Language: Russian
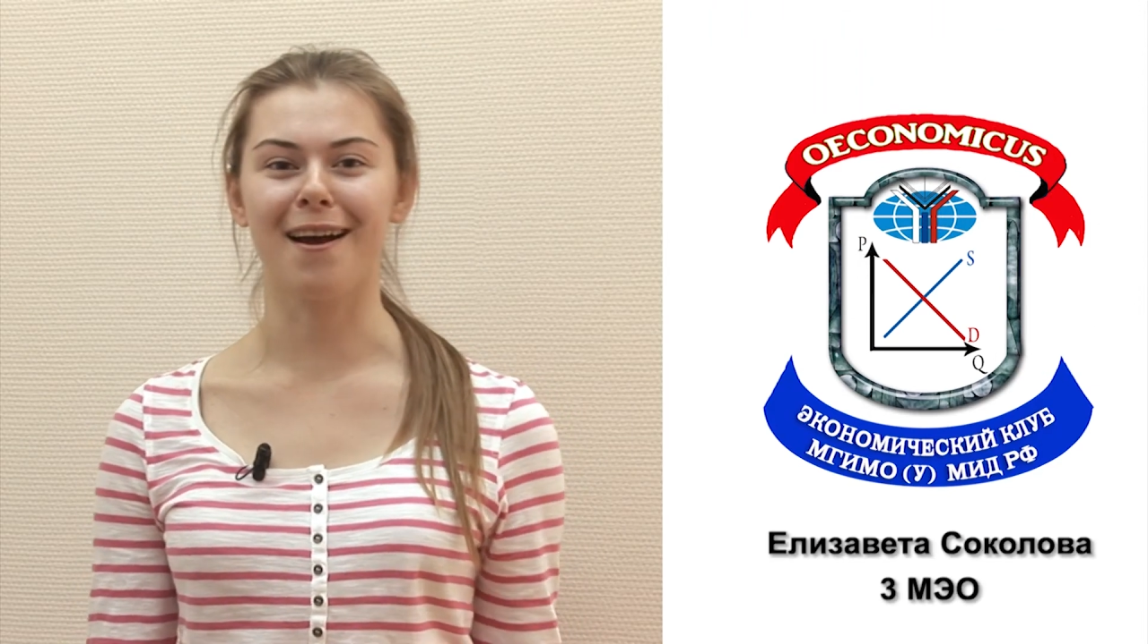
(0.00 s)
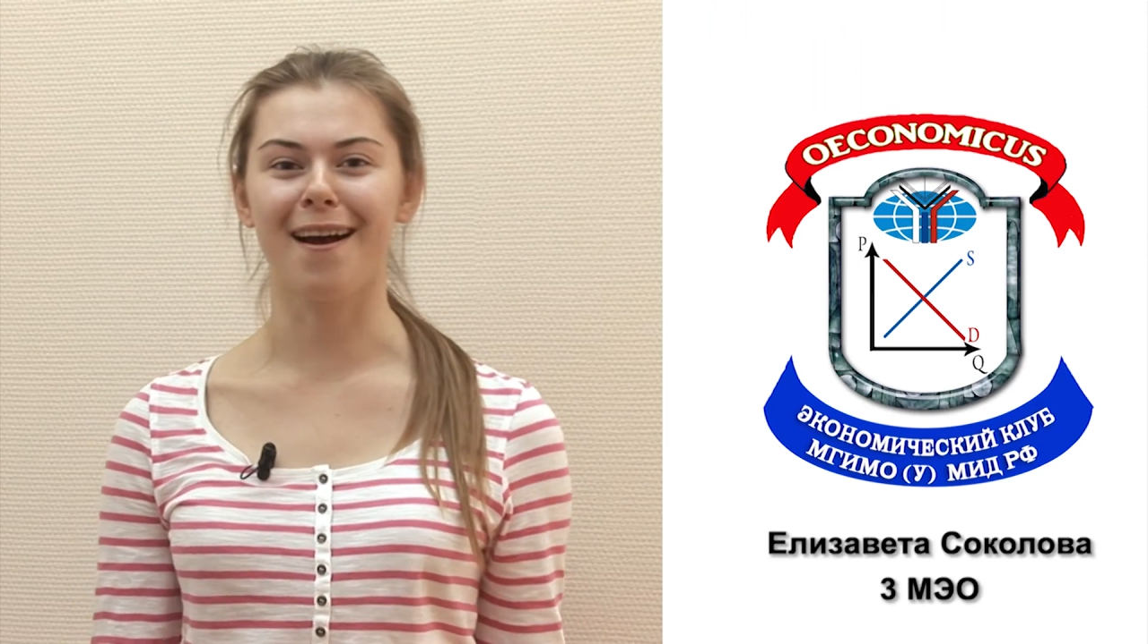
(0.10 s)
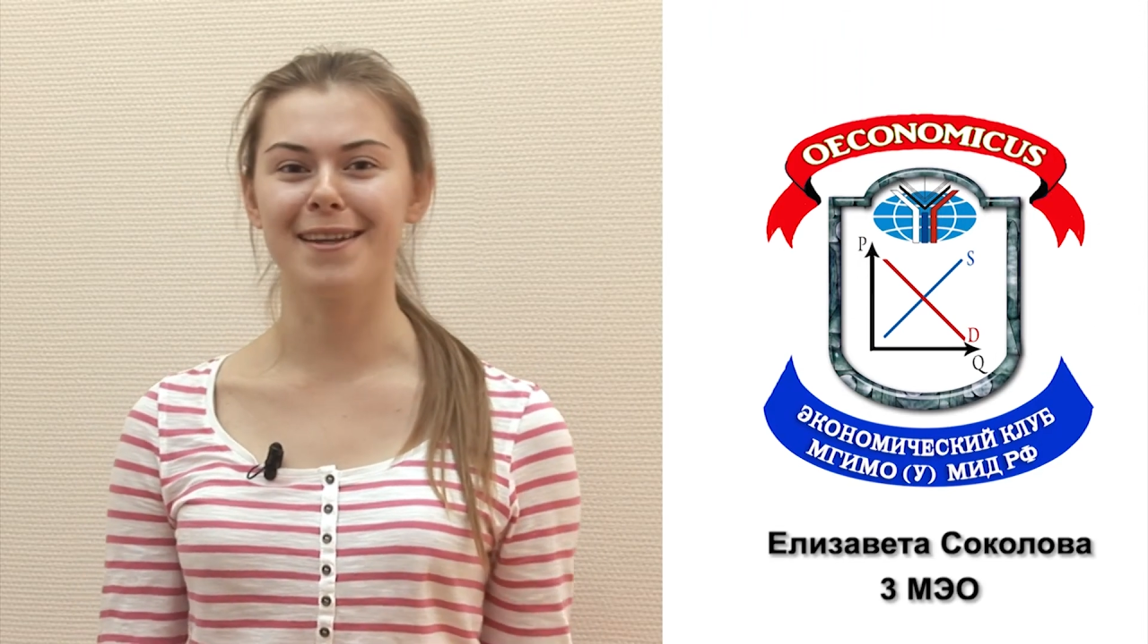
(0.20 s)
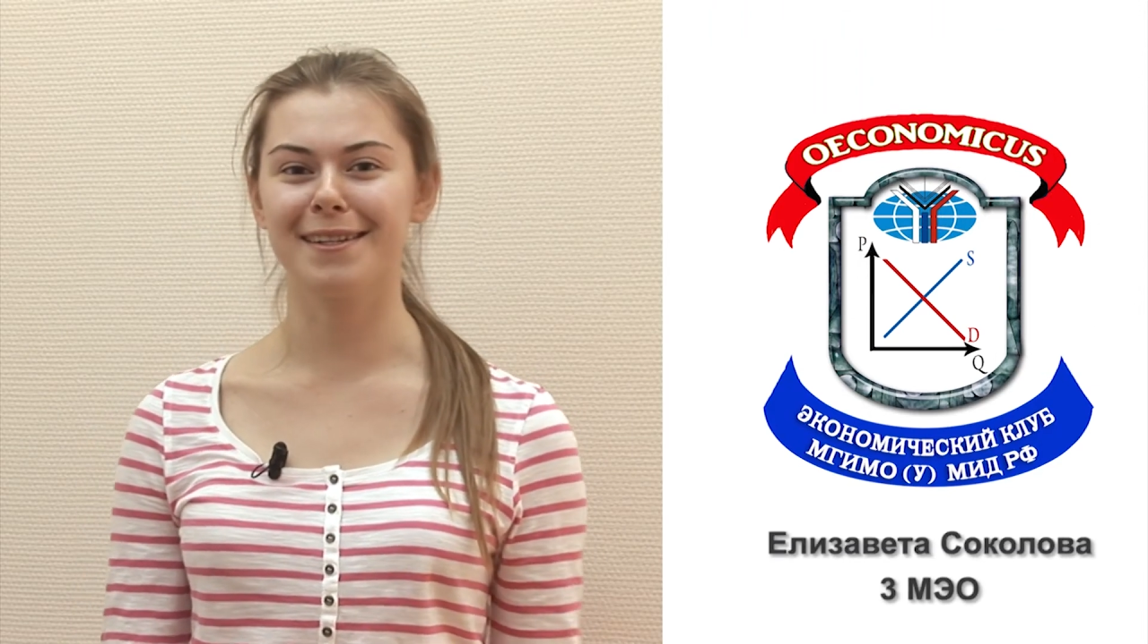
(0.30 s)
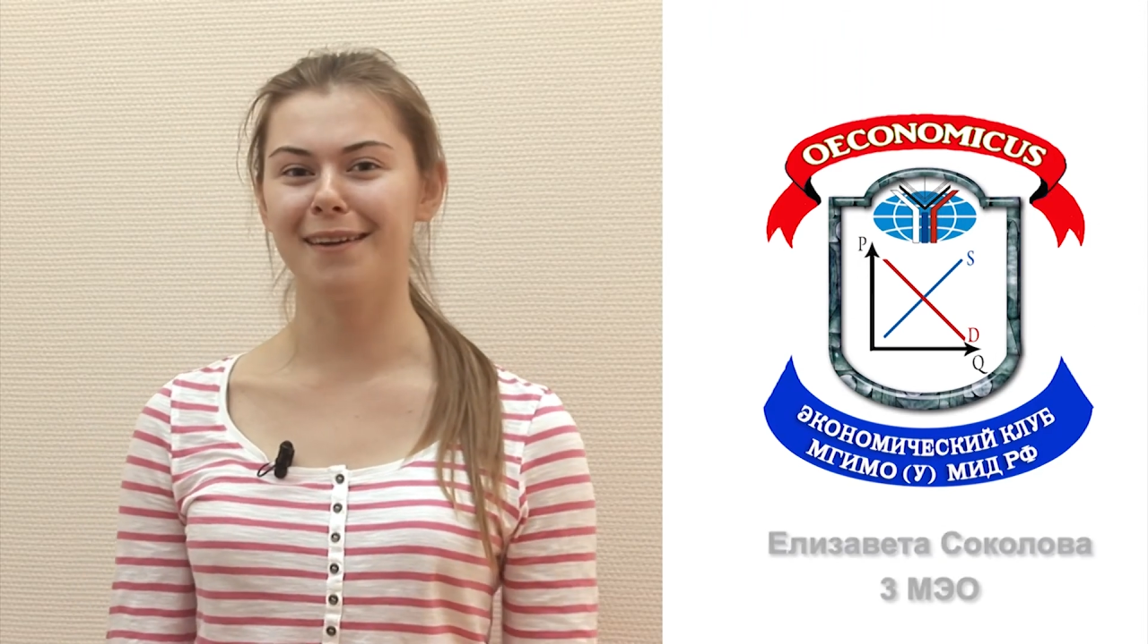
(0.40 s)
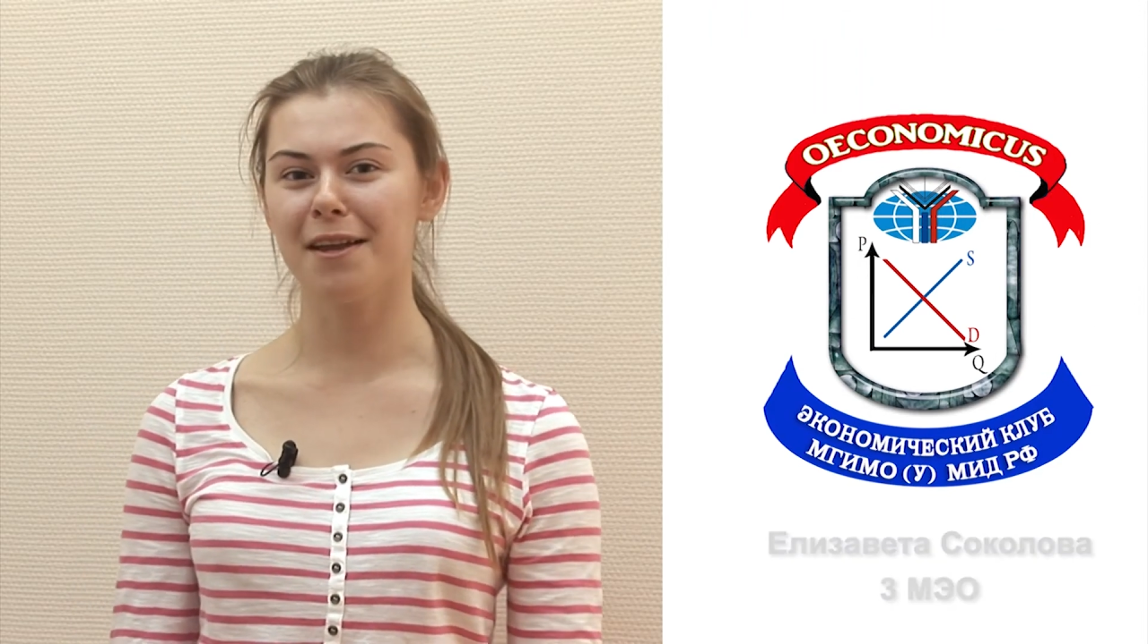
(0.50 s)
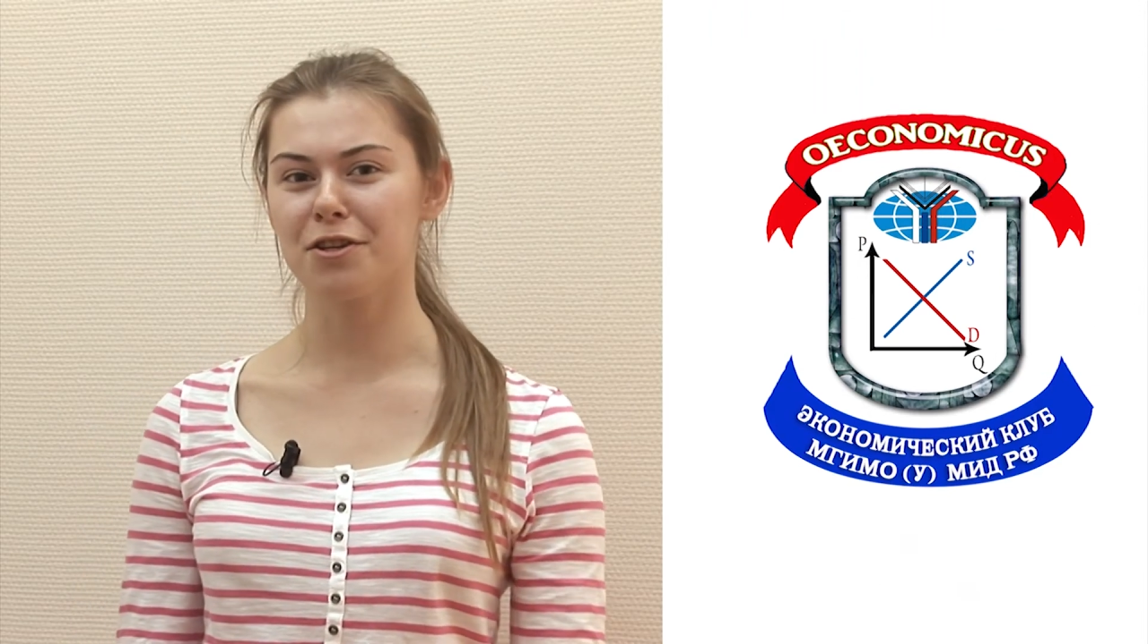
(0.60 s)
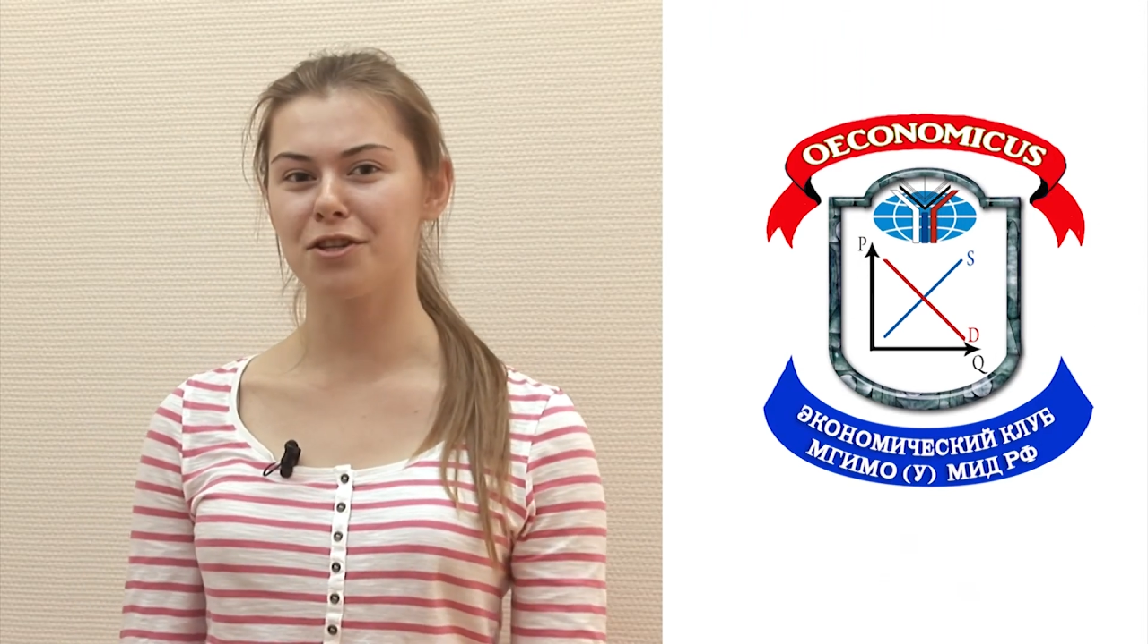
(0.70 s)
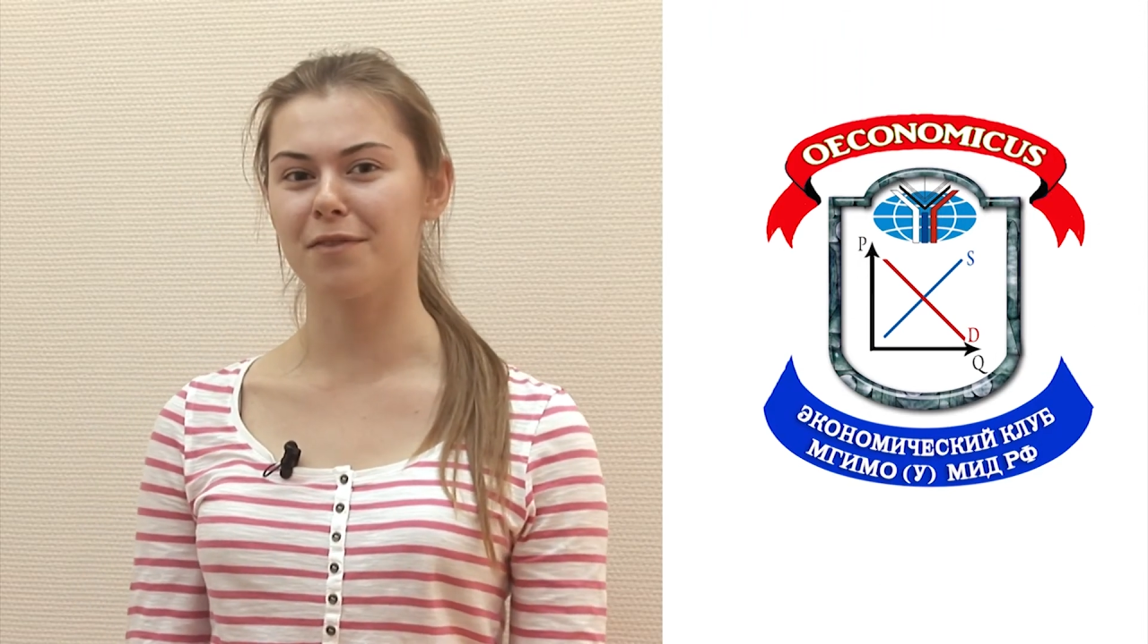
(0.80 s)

а заглянешь